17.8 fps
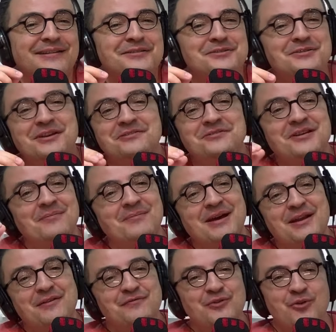Gente, é
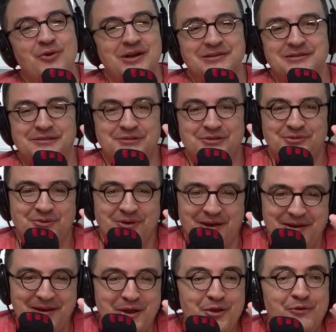maravilhosa a
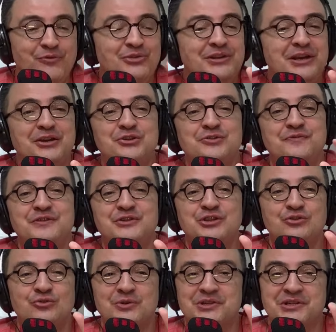história. Eu vou ter que
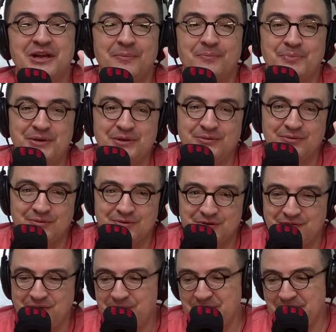dividir em dois
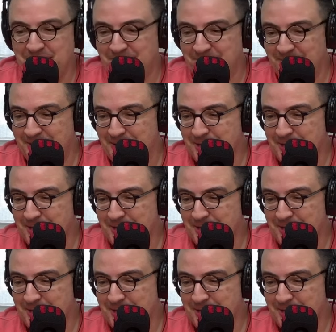capítulos, Fabiano,